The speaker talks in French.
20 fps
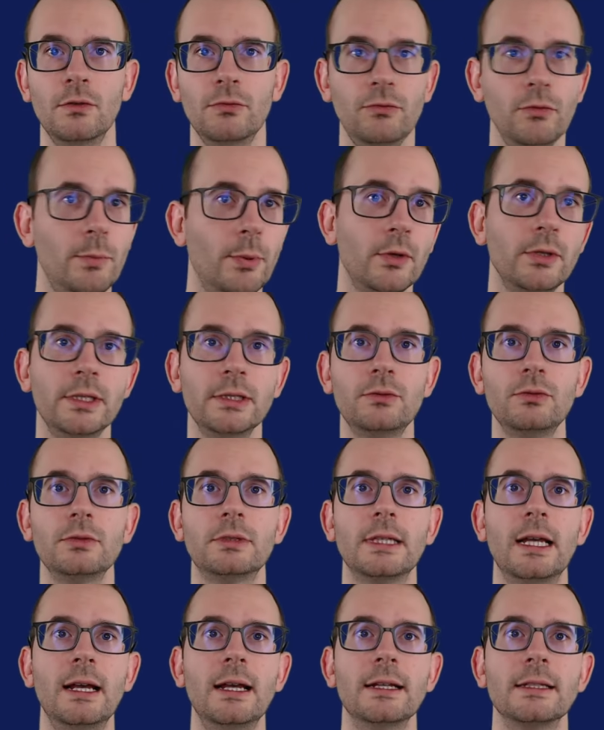Vous prenez tout
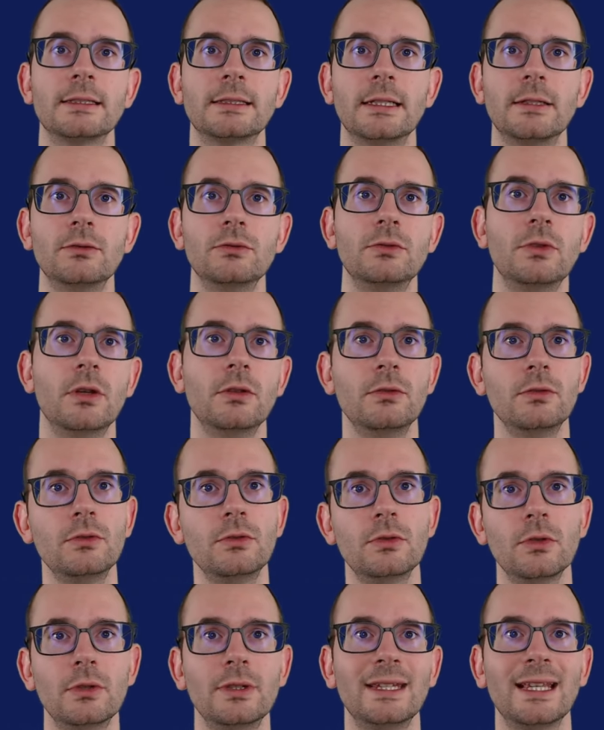ça, ça nous donne une
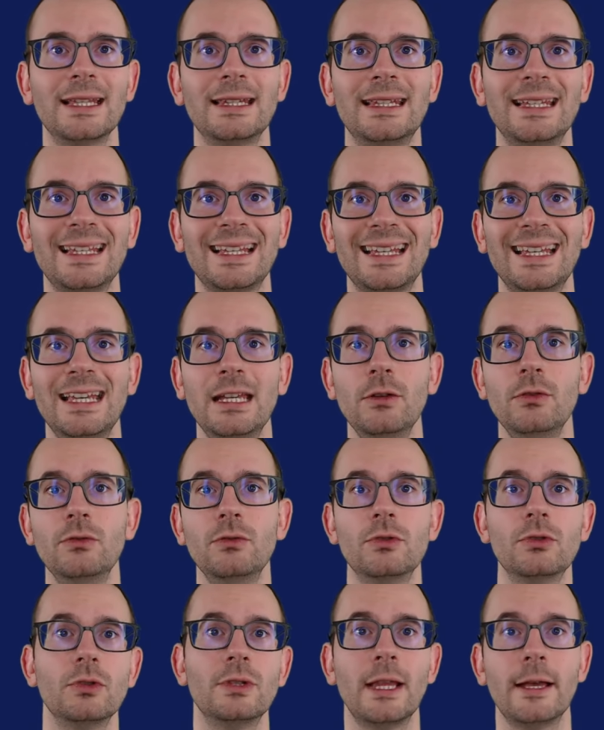zone d'intérêt, une
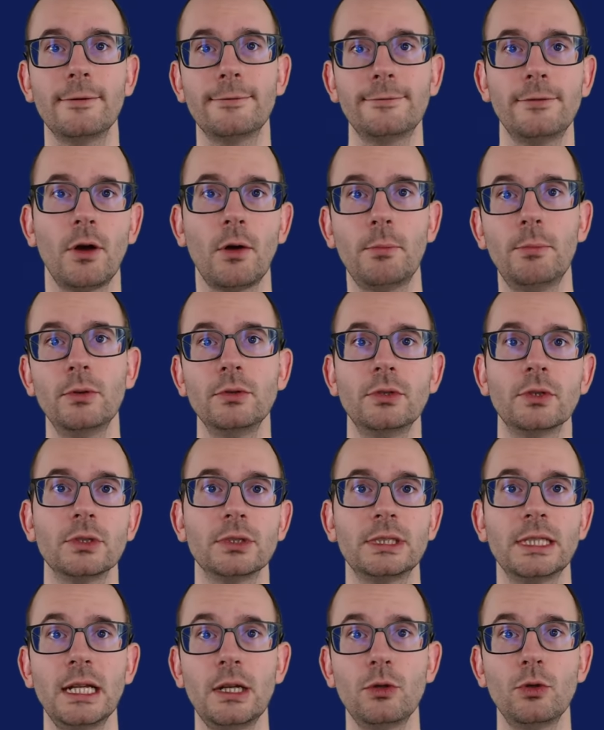zone à fort
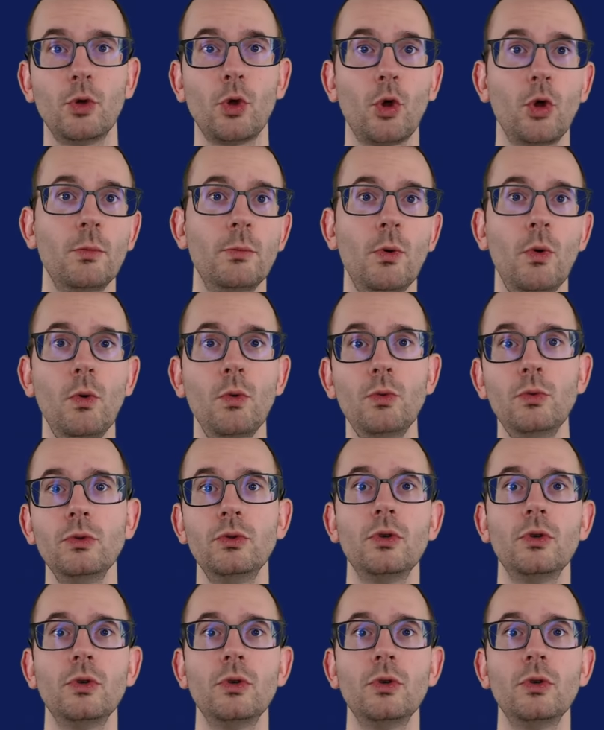potentiel de rebond ou de